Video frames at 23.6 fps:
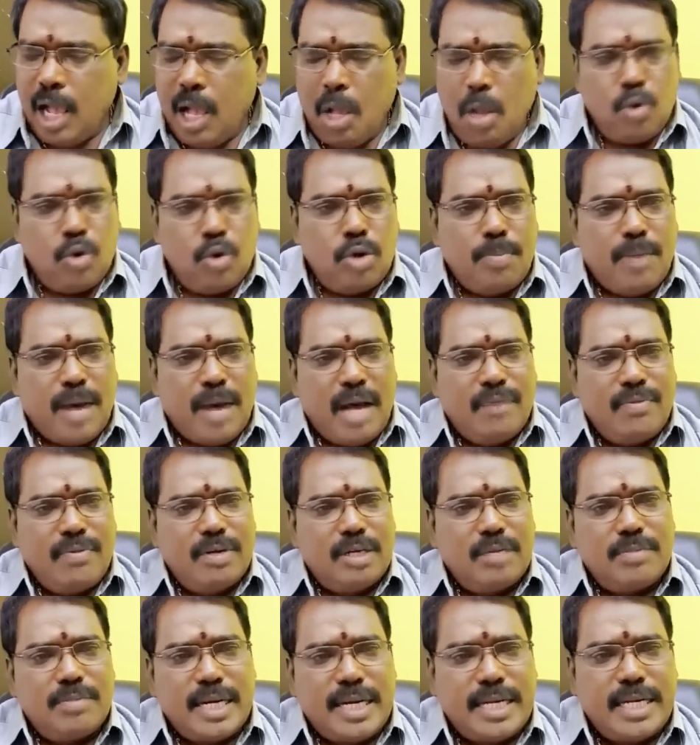ஒரு
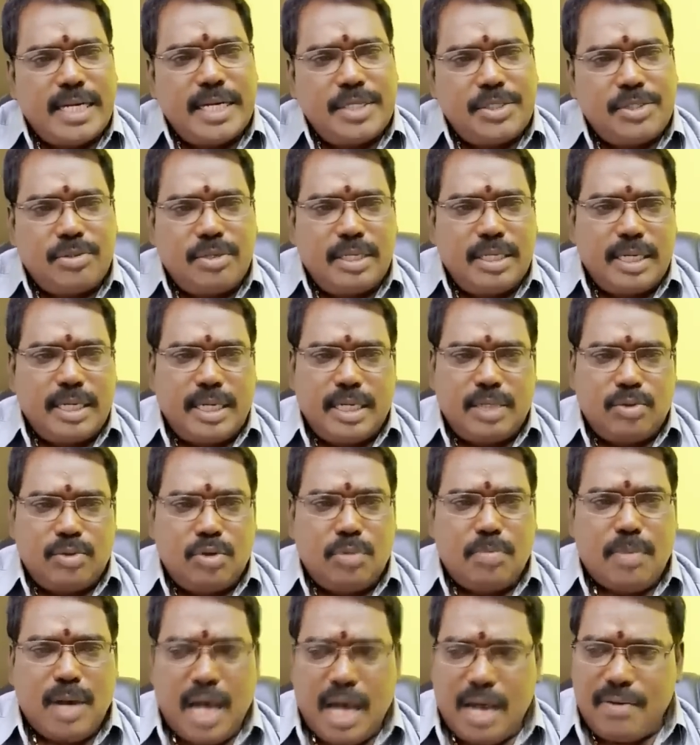பாவகம் அடிக்கடி சொல்லுகிறேன்
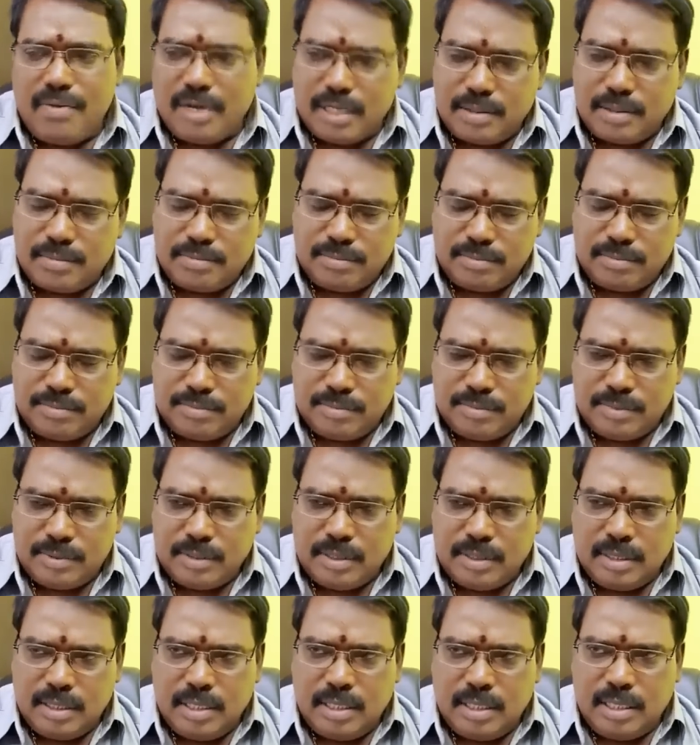ஒரு பாவகம்
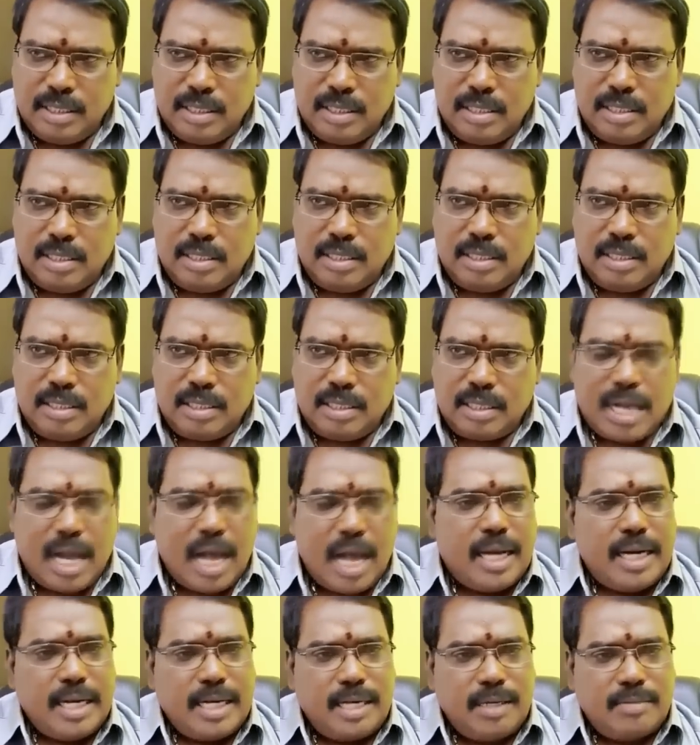
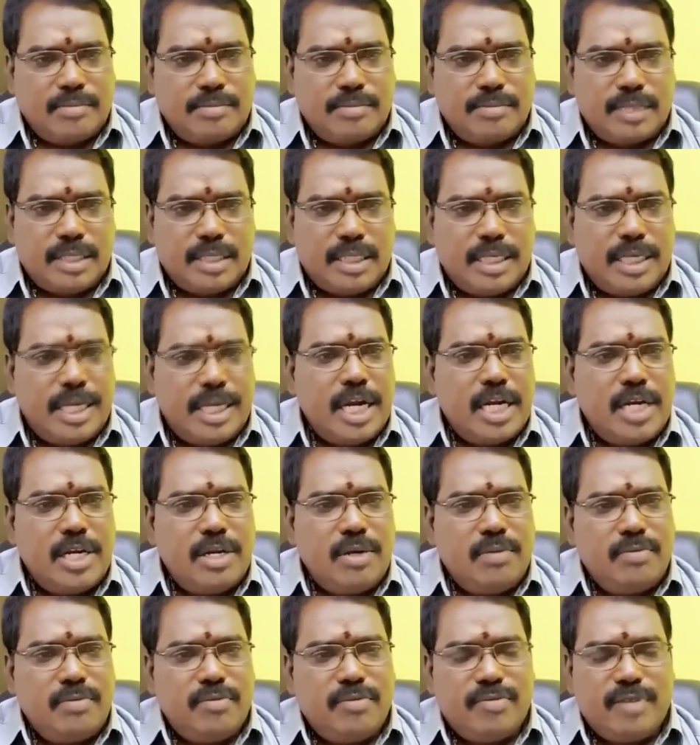காரகம்
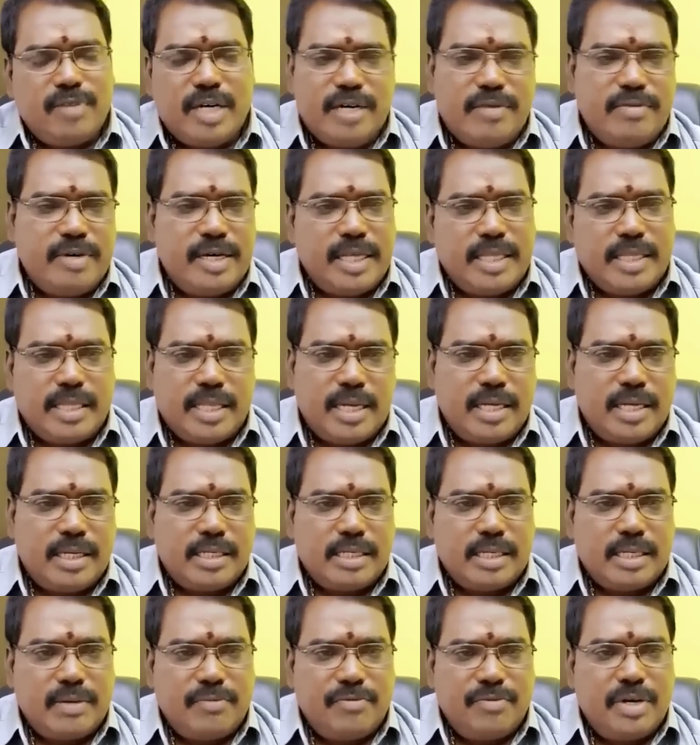இரண்டும் வலுவிழந்தால்
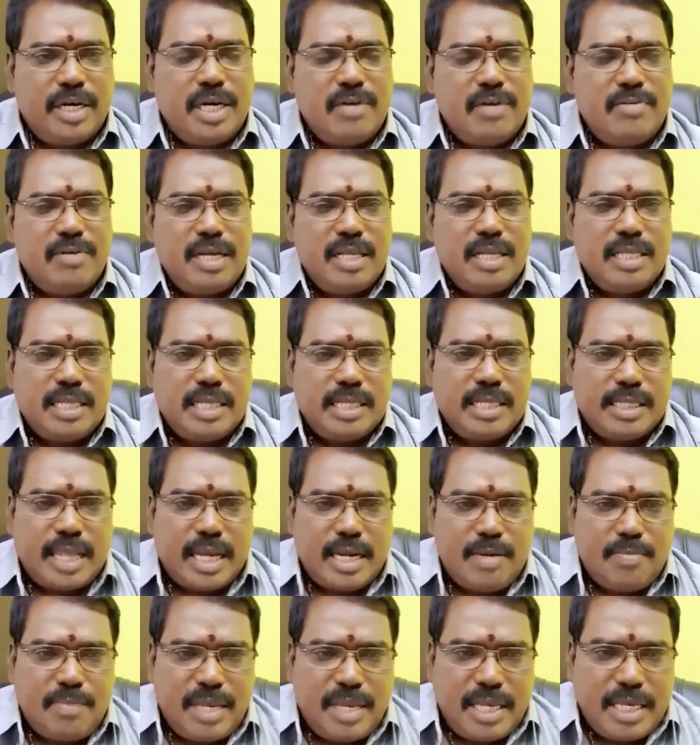வலுவிழந்த
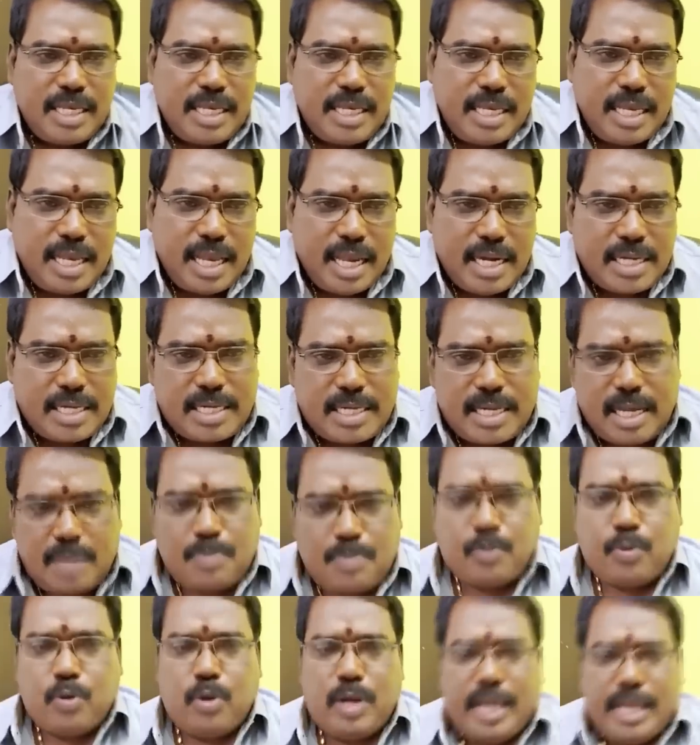தன்மைக்கு
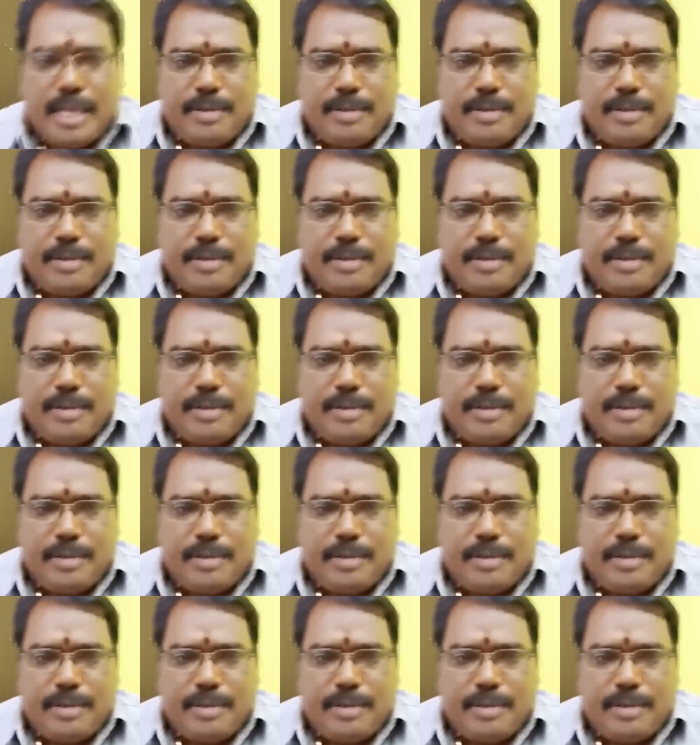ஏற்றார் போல